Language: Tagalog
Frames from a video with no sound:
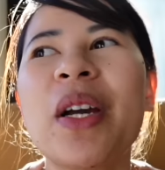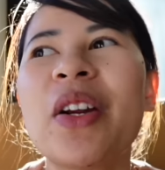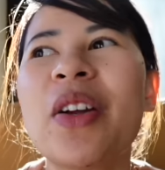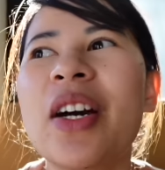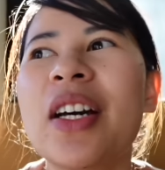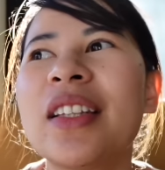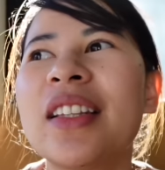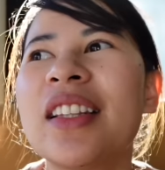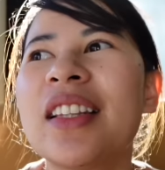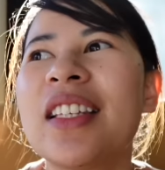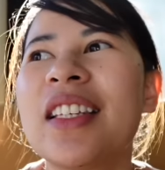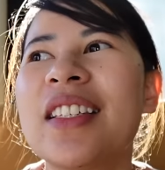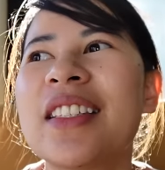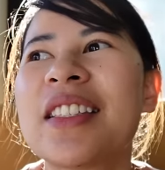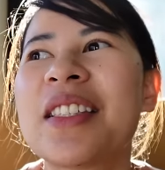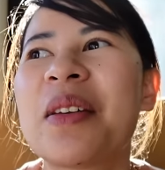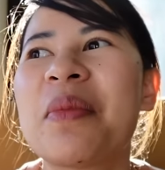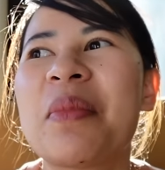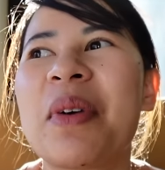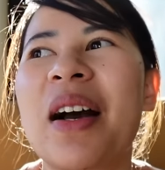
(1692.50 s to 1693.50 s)
Pero at least,
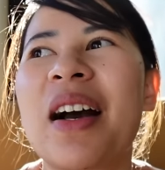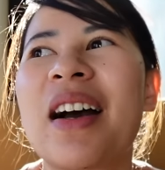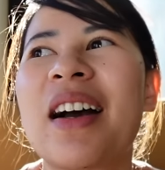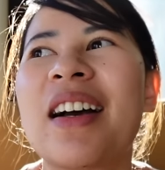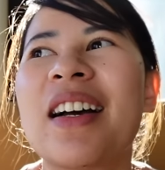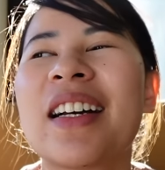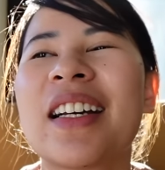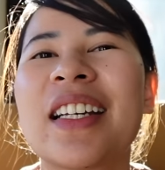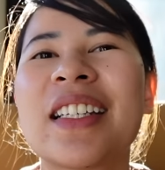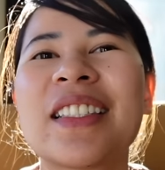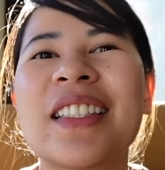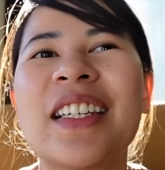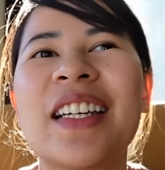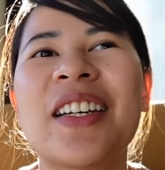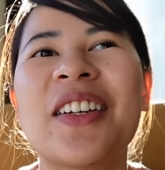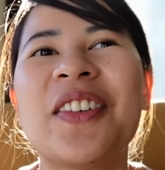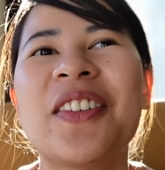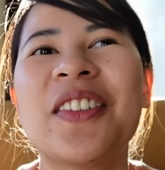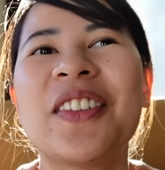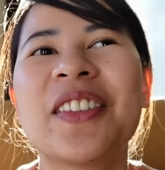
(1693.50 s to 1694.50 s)
'di ba? Kasi
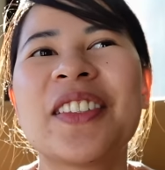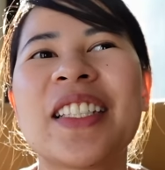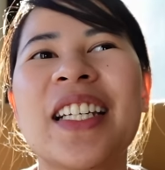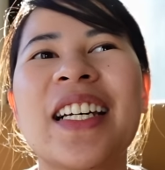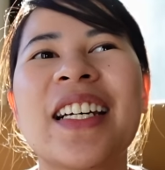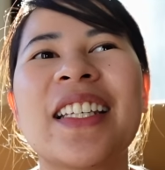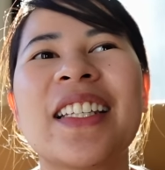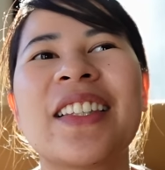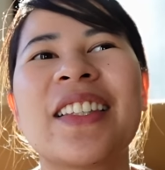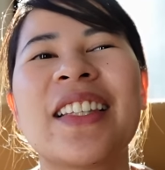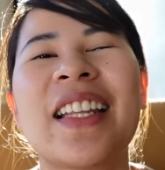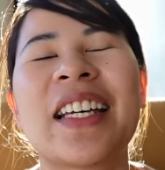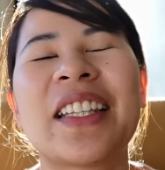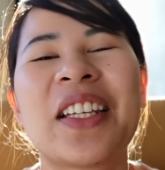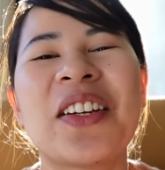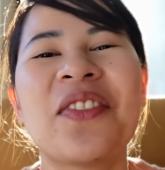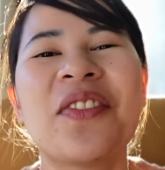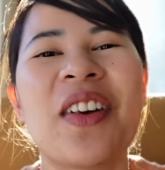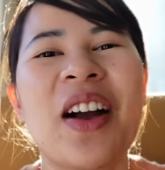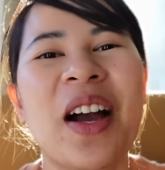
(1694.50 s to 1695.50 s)
kung sa
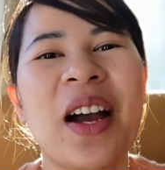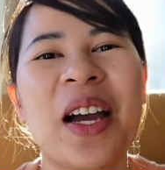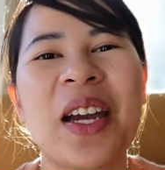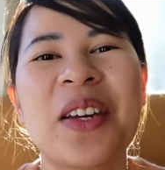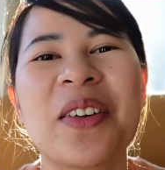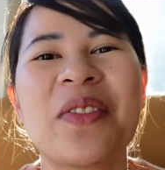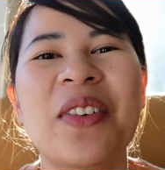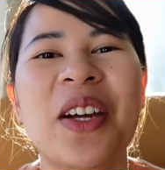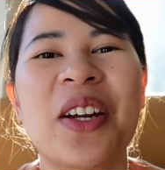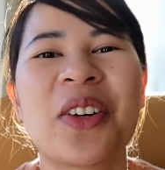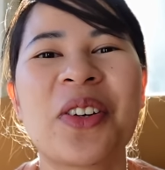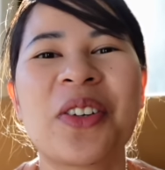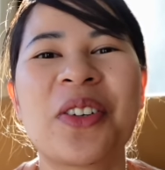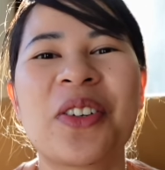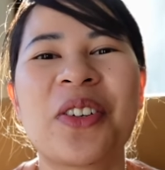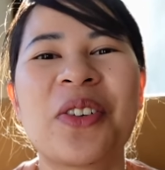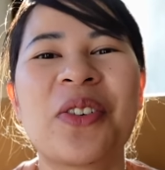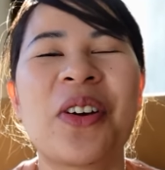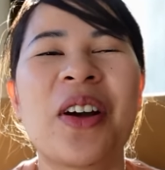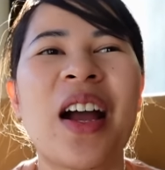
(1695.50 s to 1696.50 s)
dating bahay
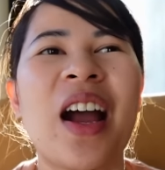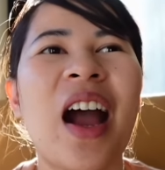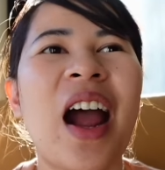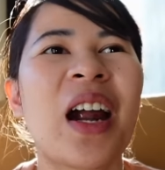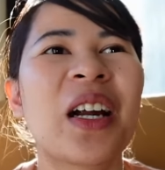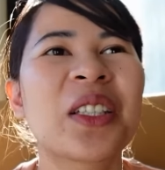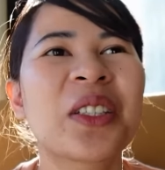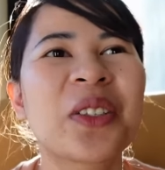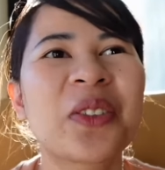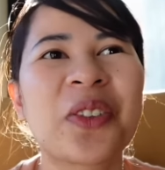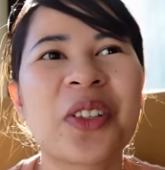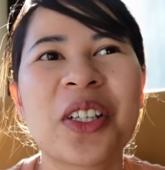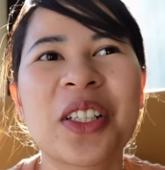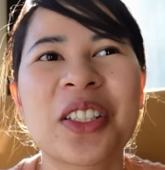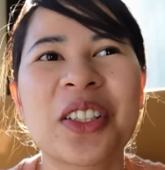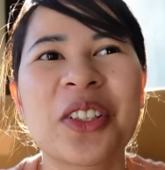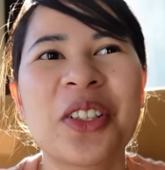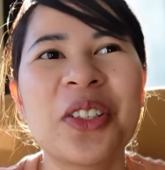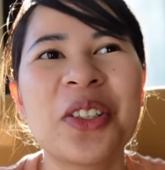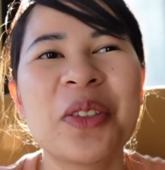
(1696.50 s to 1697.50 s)
merong artwork
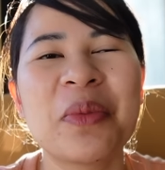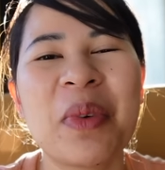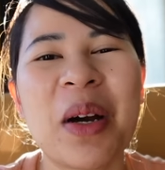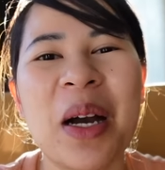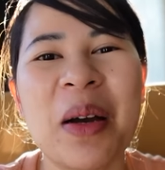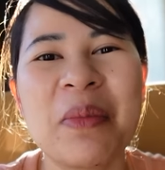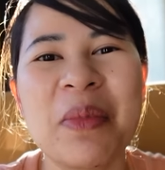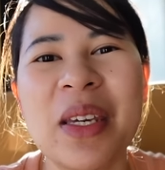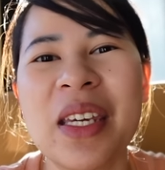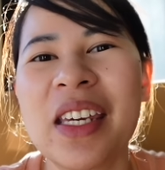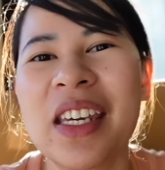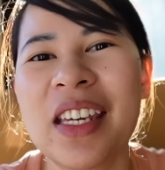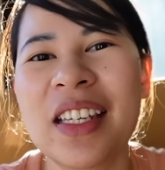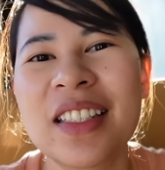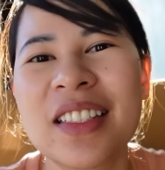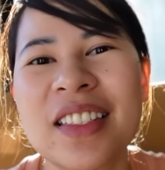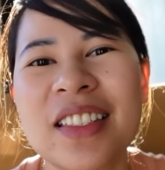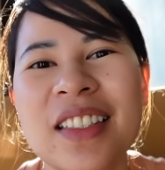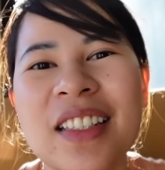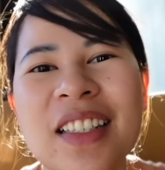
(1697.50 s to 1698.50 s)
doon yung mga
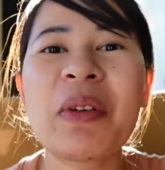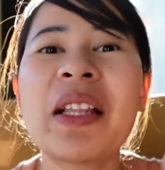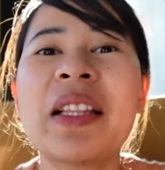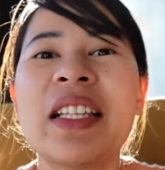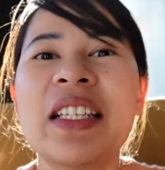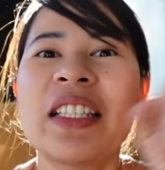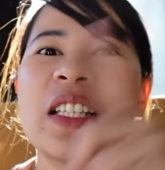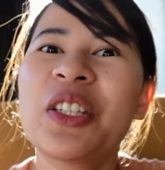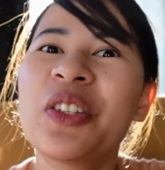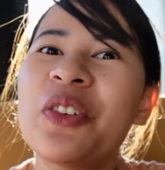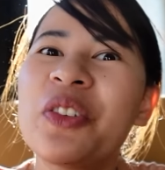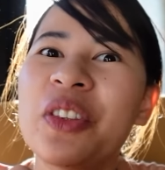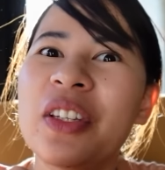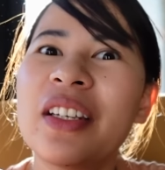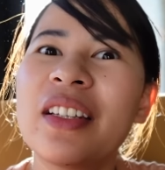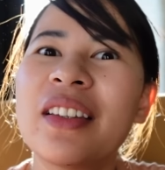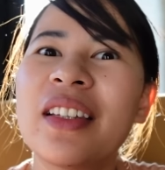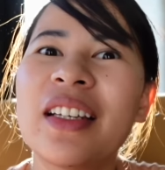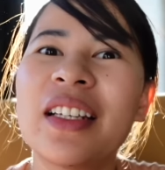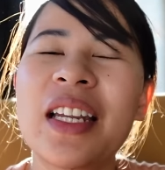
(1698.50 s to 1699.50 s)
BX. At least itong
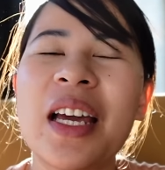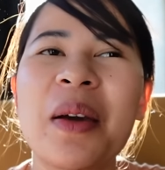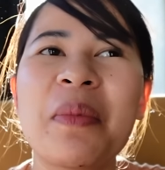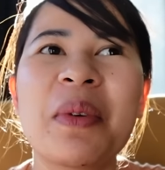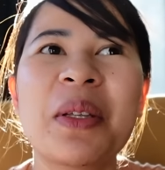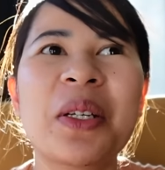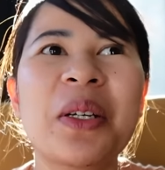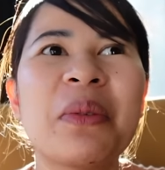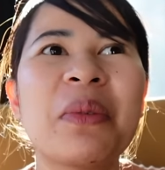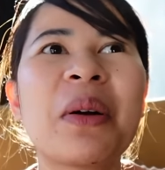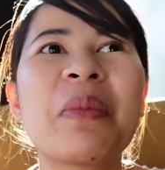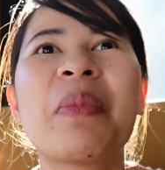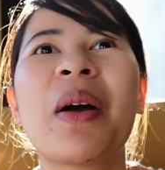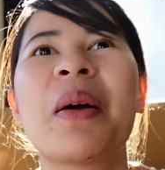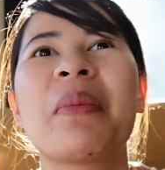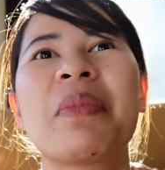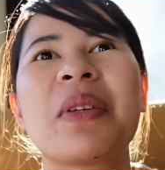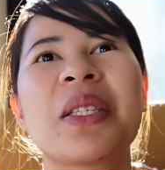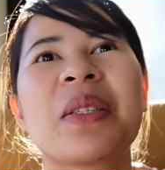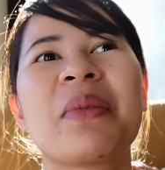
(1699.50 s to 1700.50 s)
dingding namin kung
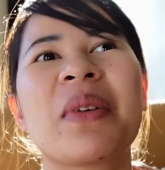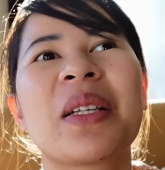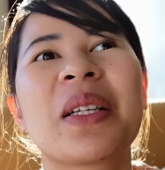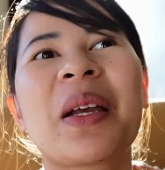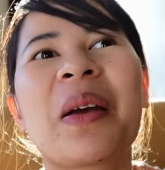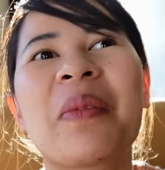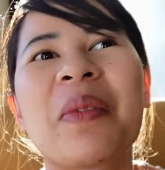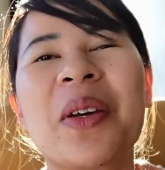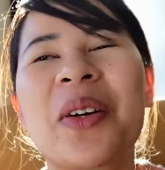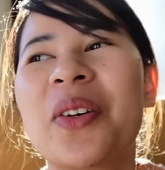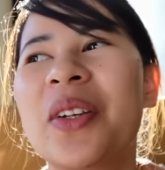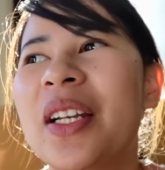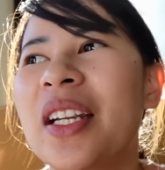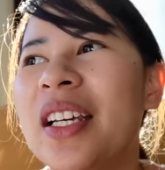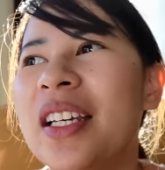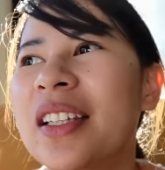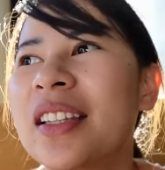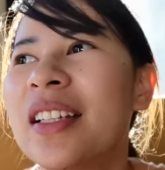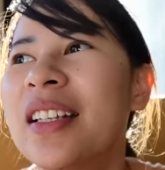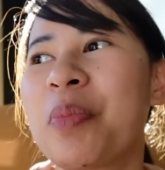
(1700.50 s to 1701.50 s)
magpapis man kami
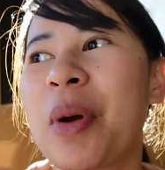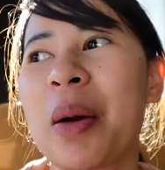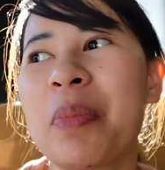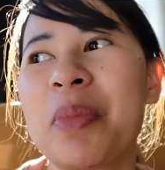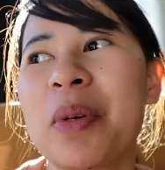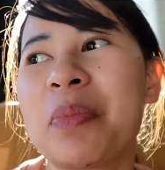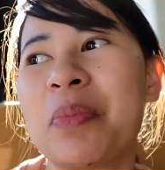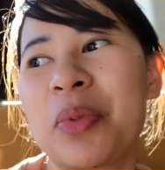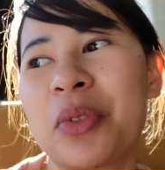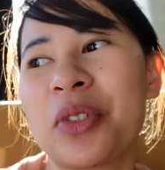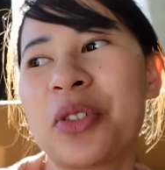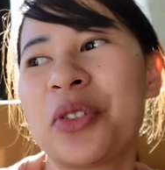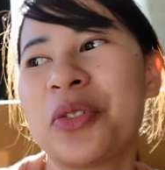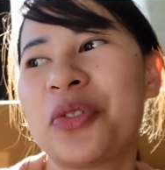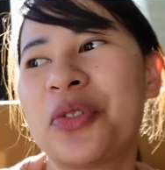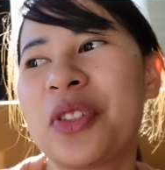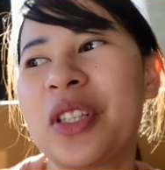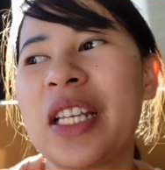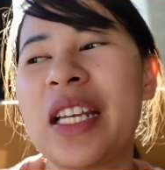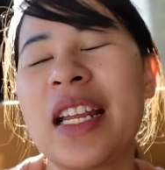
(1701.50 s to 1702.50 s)
ulit, puppy proof,
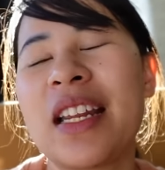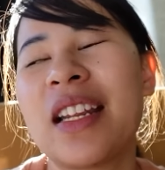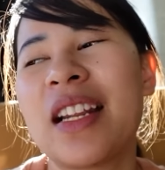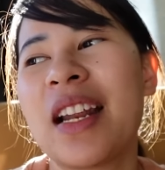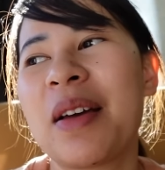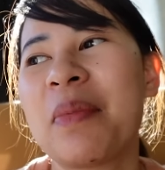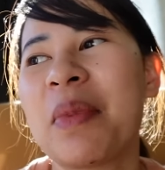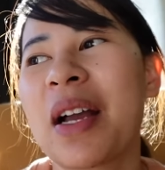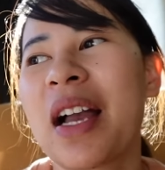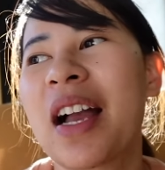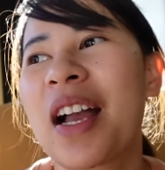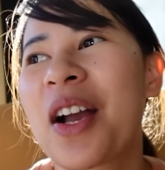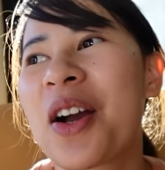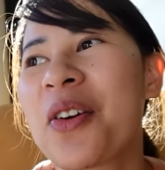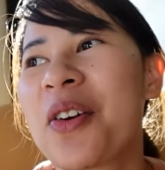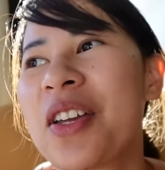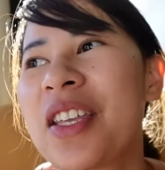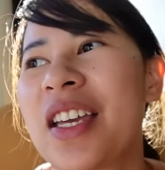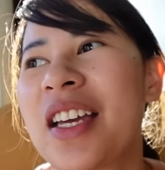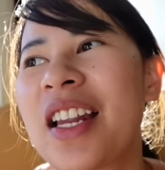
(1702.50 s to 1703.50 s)
hindi na nila
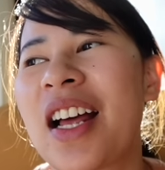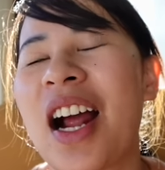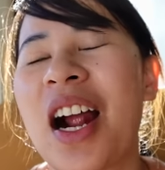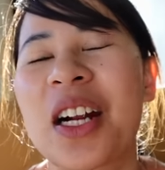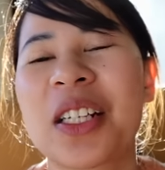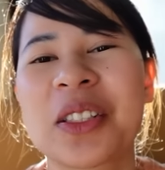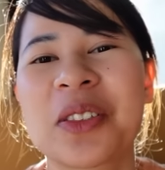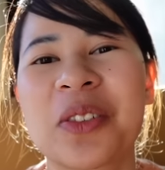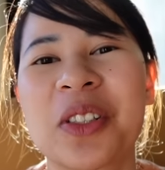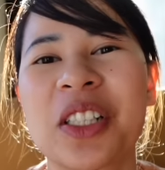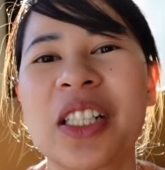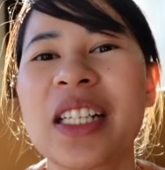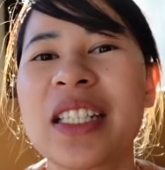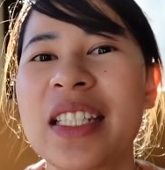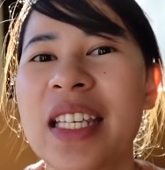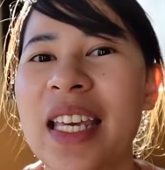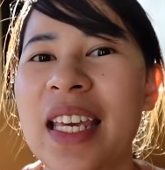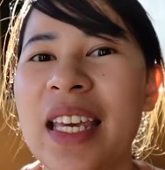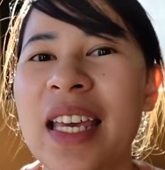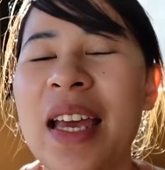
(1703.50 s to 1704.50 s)
magagawa niya na artwork
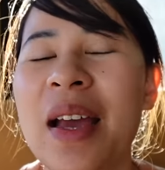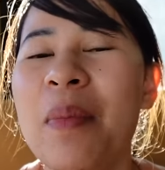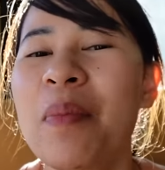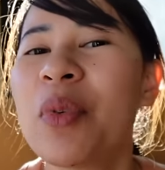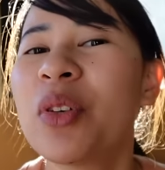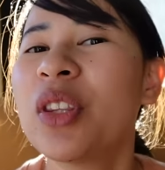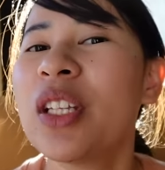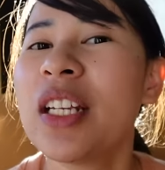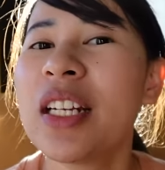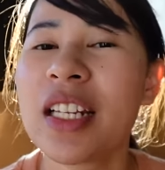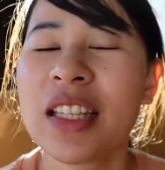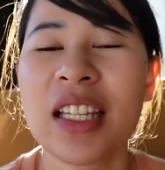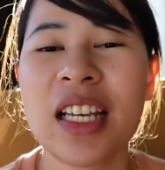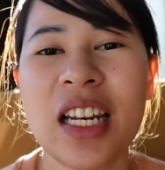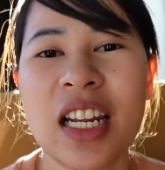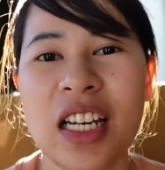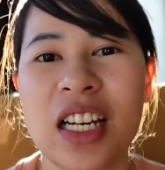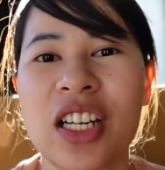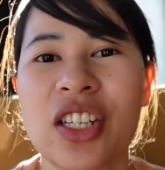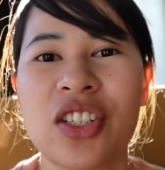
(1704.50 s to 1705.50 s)
kasi puti na
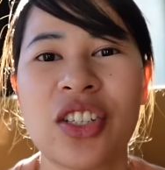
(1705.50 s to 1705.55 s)
talaga